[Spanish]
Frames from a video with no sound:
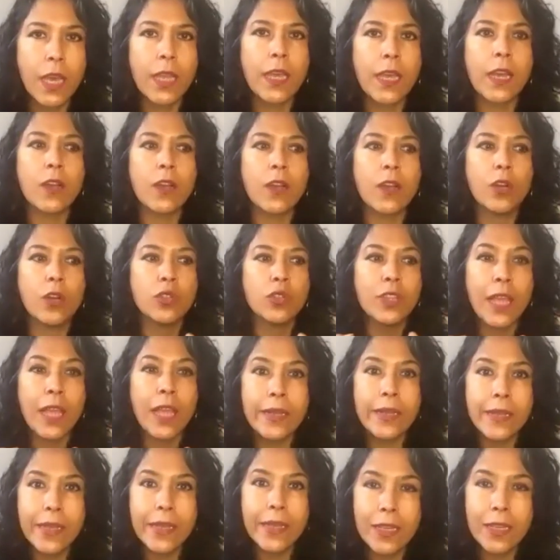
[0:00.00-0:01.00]
con
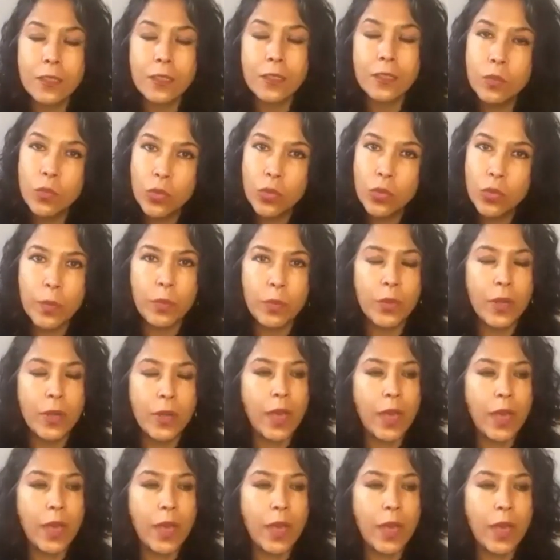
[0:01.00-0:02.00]
técnicas muy
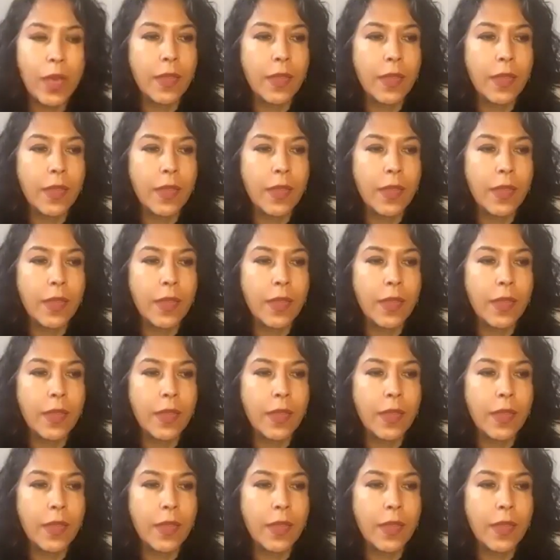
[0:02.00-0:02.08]
depuradas.